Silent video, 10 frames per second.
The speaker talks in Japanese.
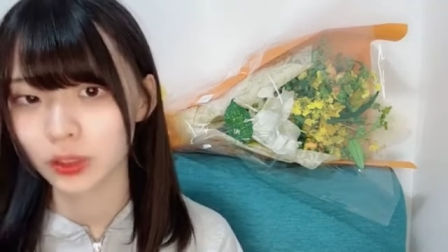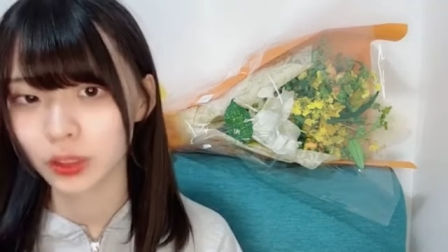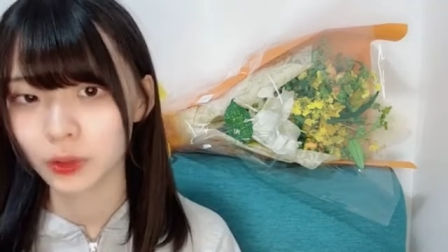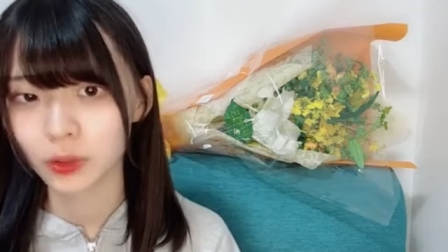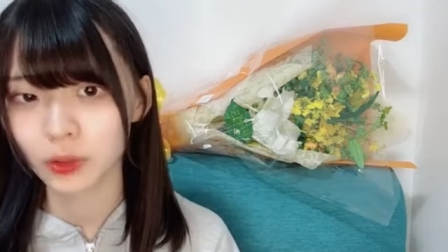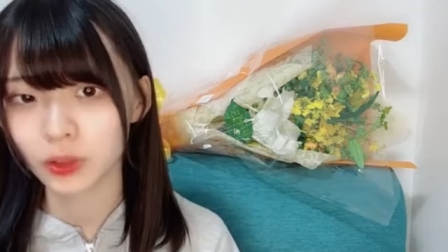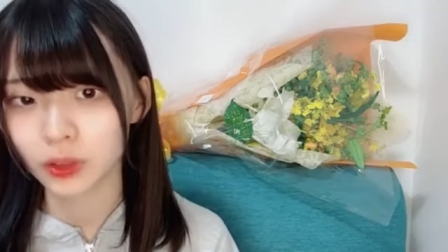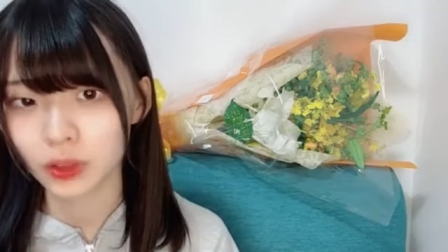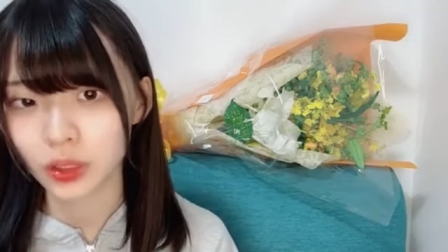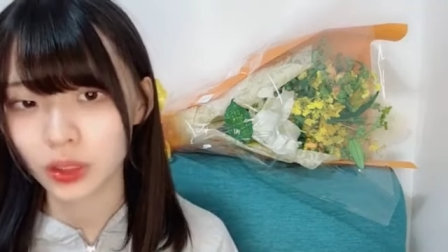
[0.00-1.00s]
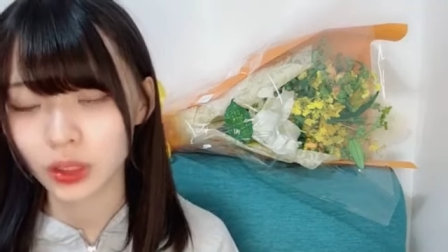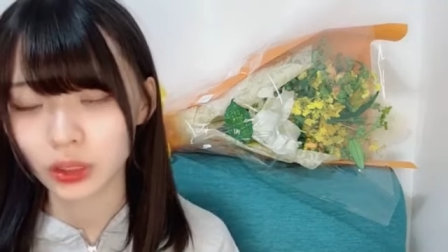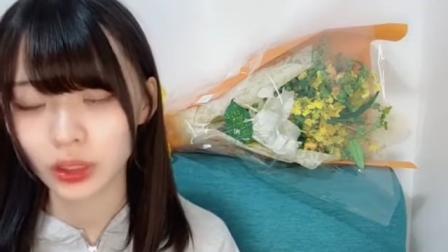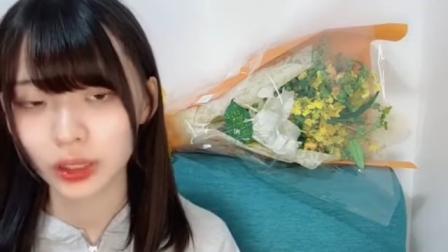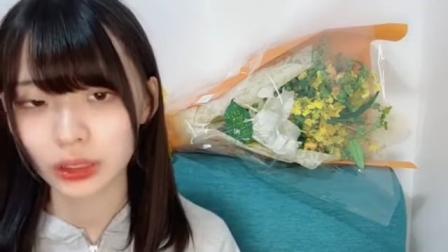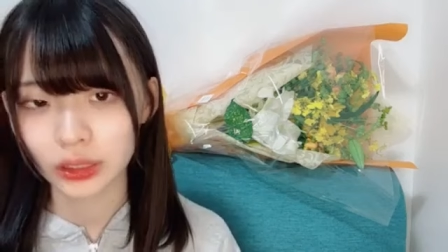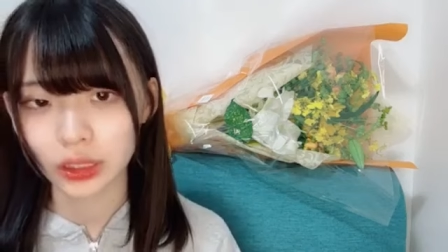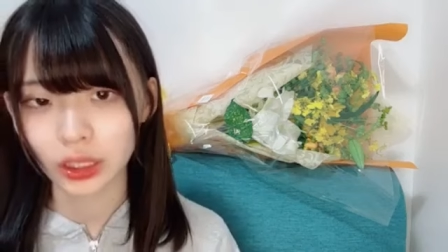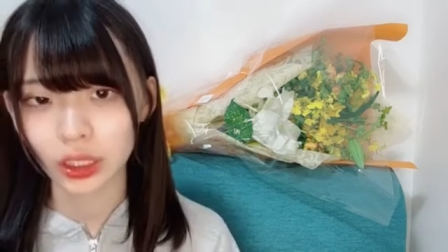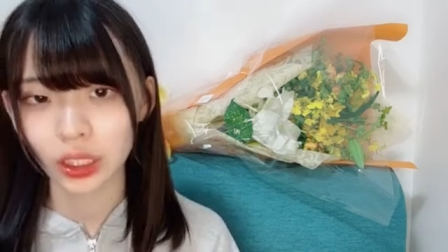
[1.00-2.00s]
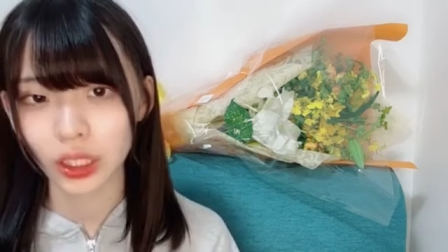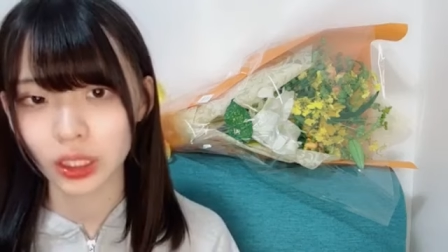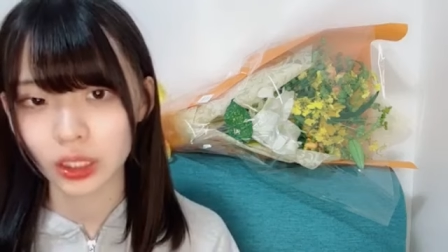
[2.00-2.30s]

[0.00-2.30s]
お仕事させていただい